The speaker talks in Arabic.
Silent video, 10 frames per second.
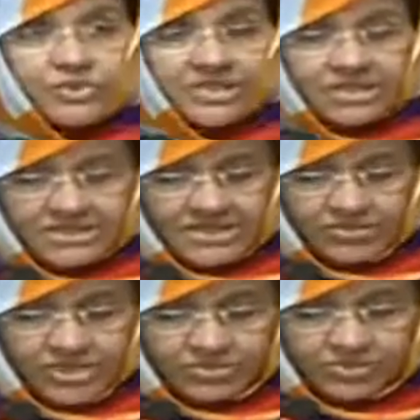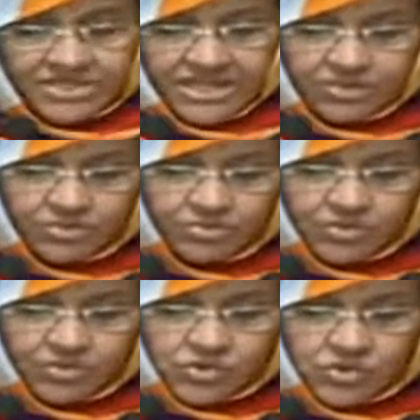الإسلامية الموريتانية
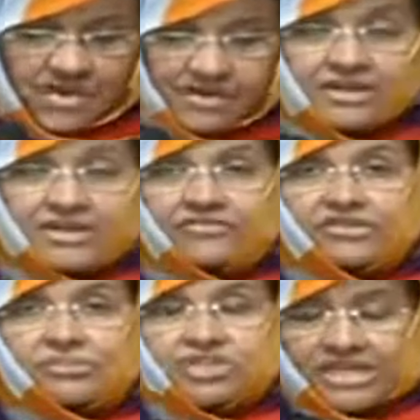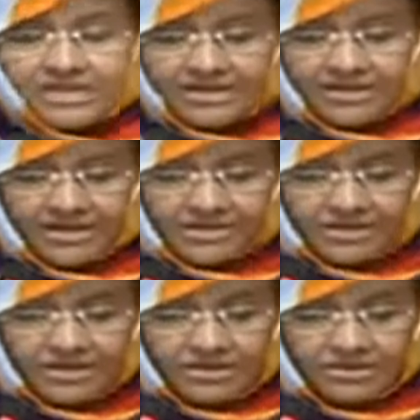وجمهورية السودان في المجال الزراعي
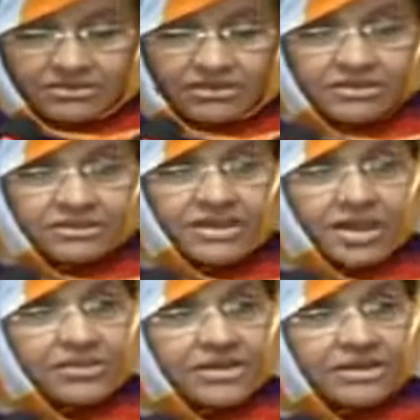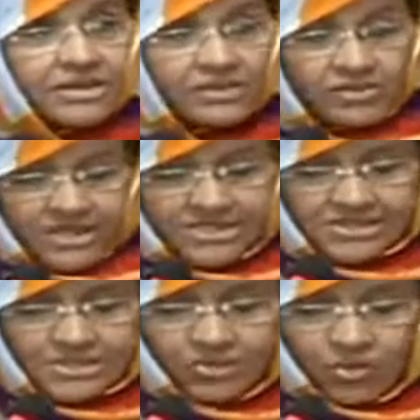آه، دعما
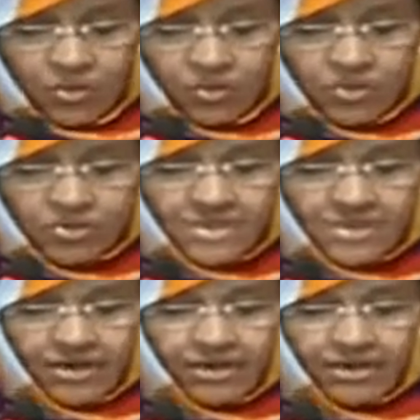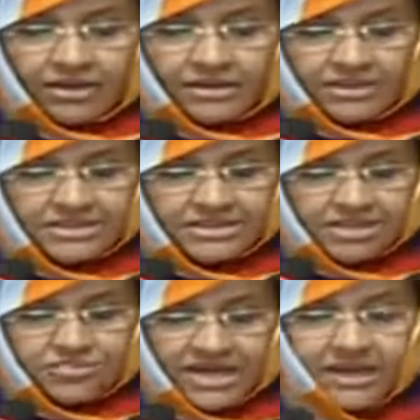لأواصر الأخوة والصداقة التي
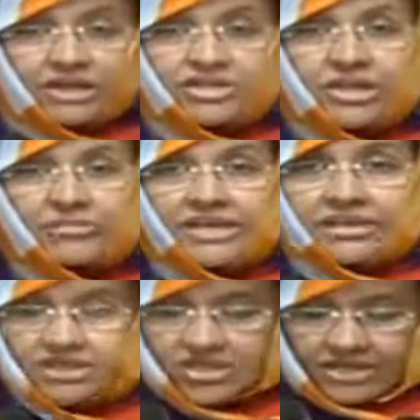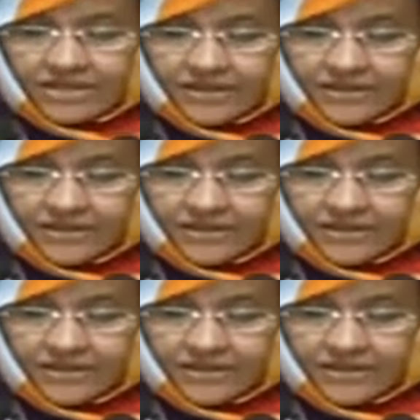تجمع الشعبين الشقيقين